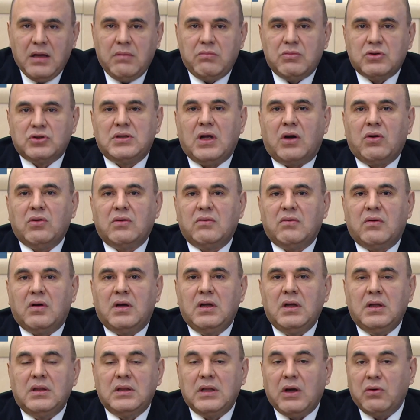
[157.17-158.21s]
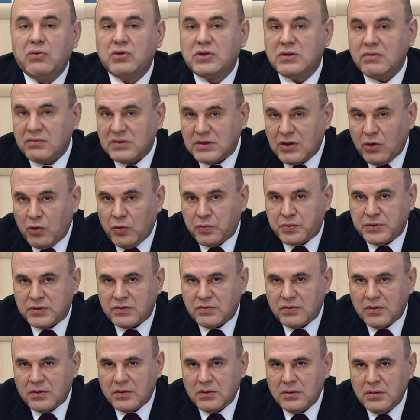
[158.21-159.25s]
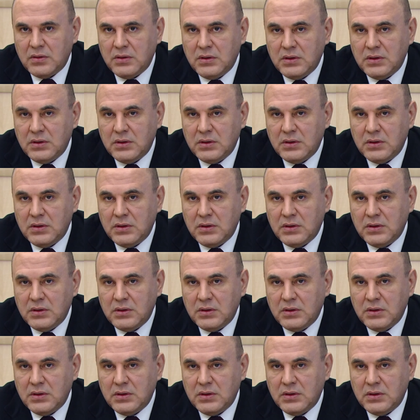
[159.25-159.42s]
международного научного сообщества.